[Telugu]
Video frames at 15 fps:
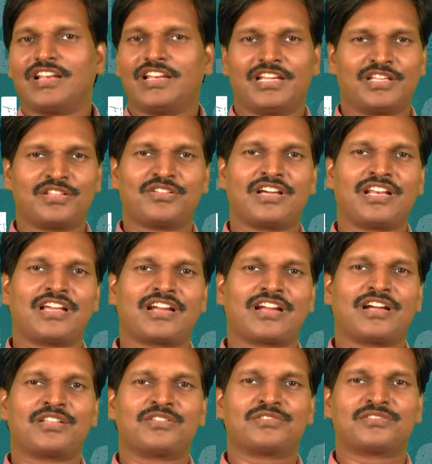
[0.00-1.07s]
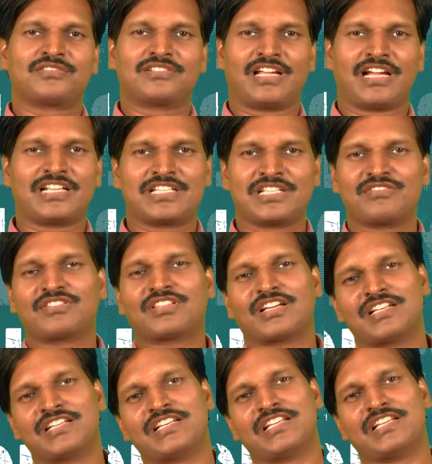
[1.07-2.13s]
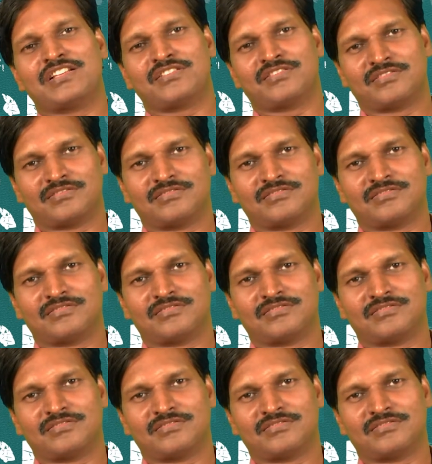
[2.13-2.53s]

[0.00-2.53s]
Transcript: లేదు అలా కాదు నా జీవితాన్ని నేను